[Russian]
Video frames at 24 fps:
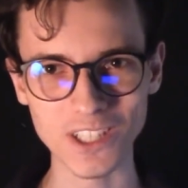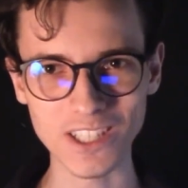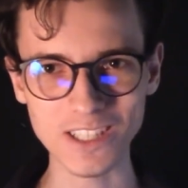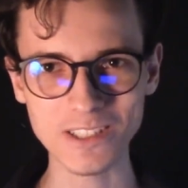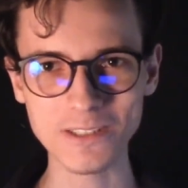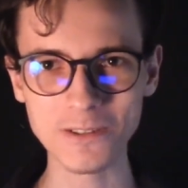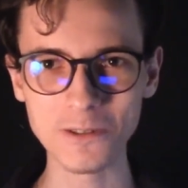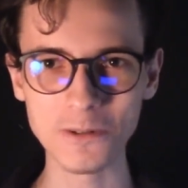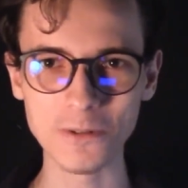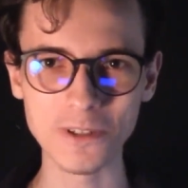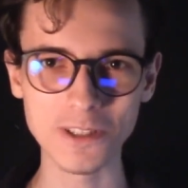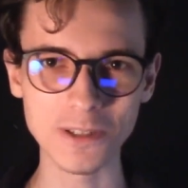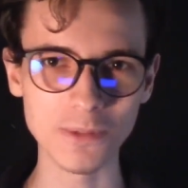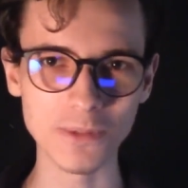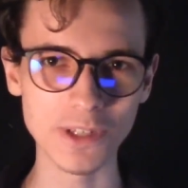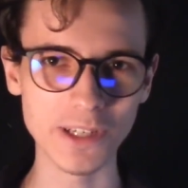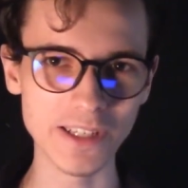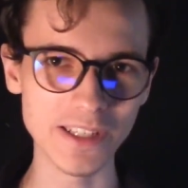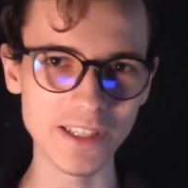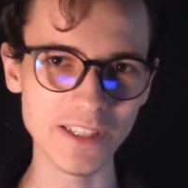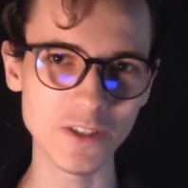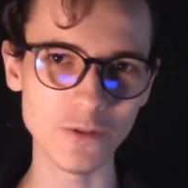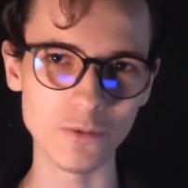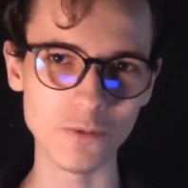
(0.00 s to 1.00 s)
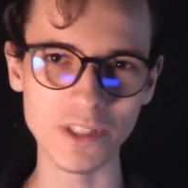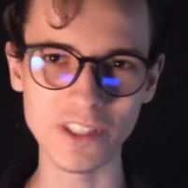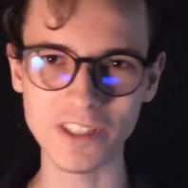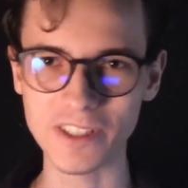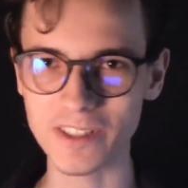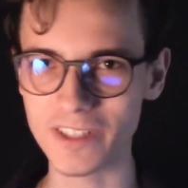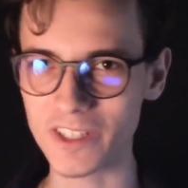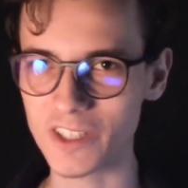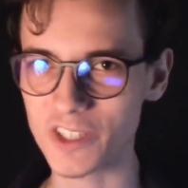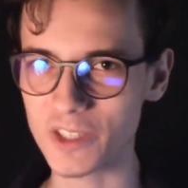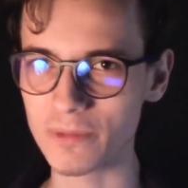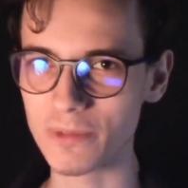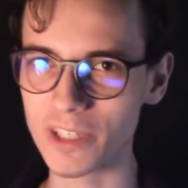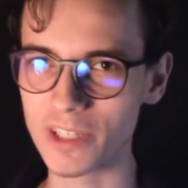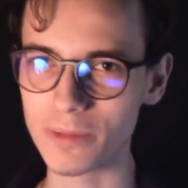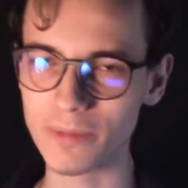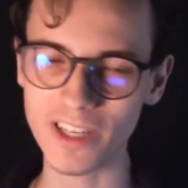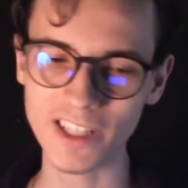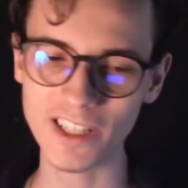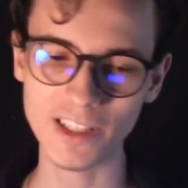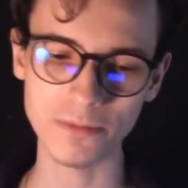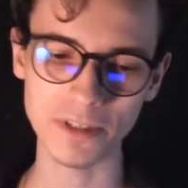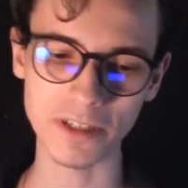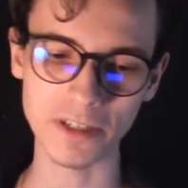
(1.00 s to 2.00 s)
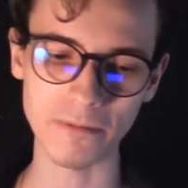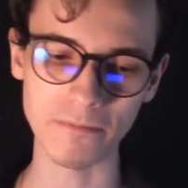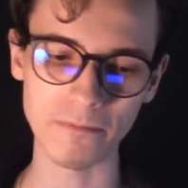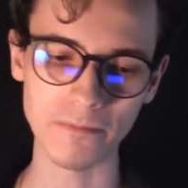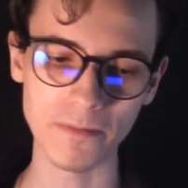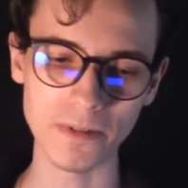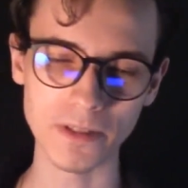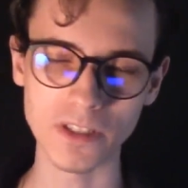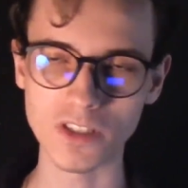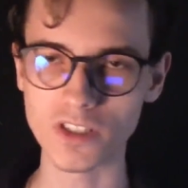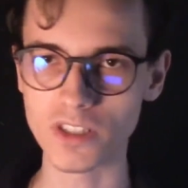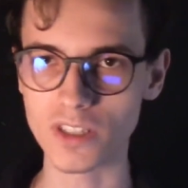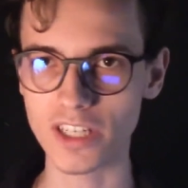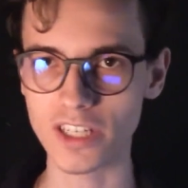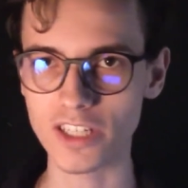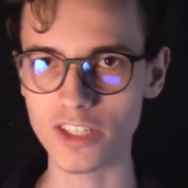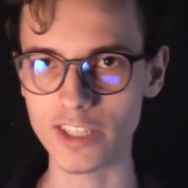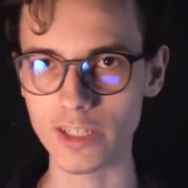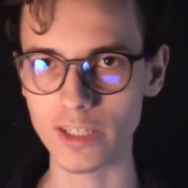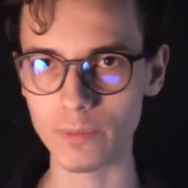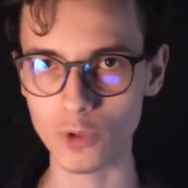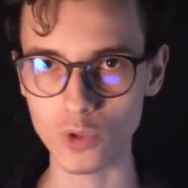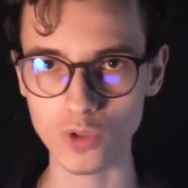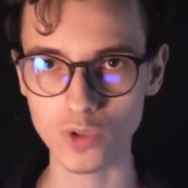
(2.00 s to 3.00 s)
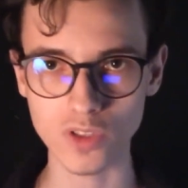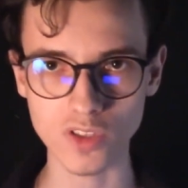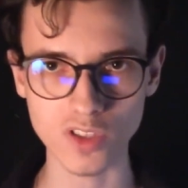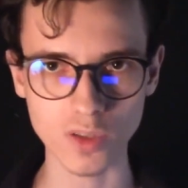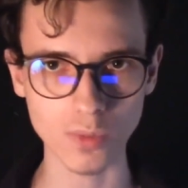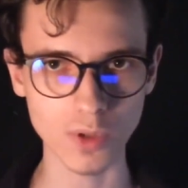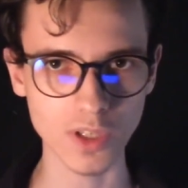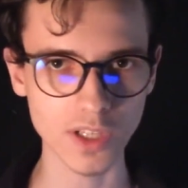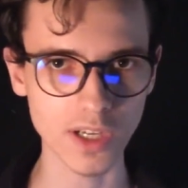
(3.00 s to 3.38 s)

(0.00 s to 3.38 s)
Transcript: участвую в этом релизе вместе с нашими ребятами. Если раньше я просто